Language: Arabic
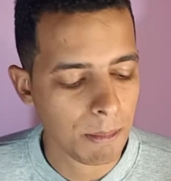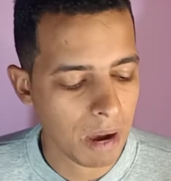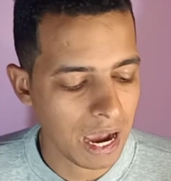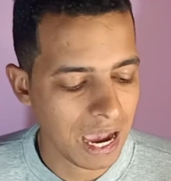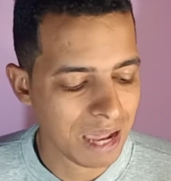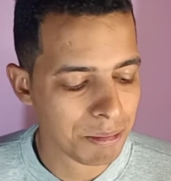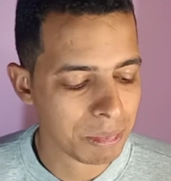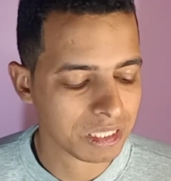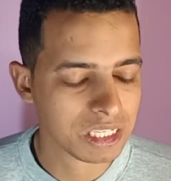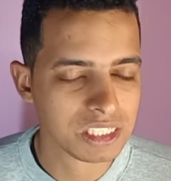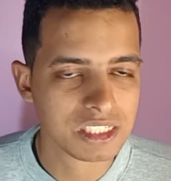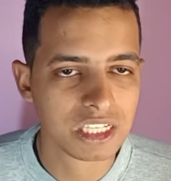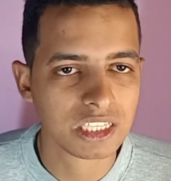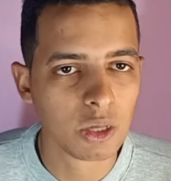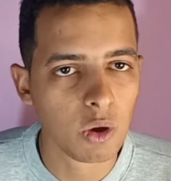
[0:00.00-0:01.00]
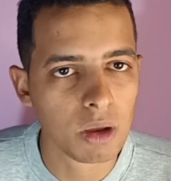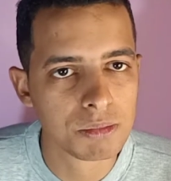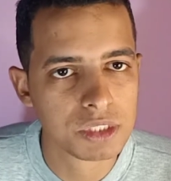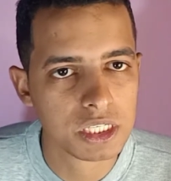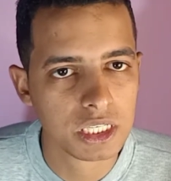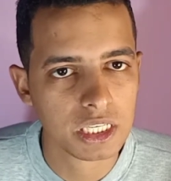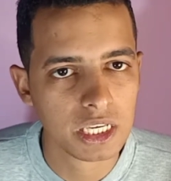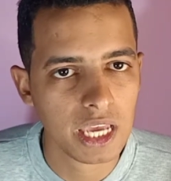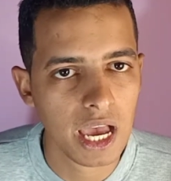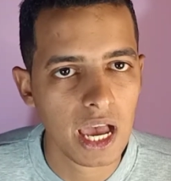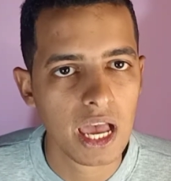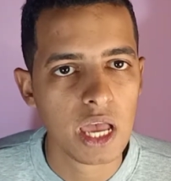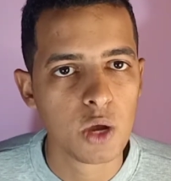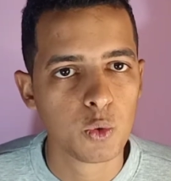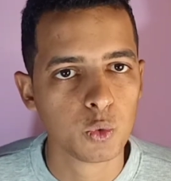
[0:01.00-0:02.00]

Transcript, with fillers: مع ال 256 جيجا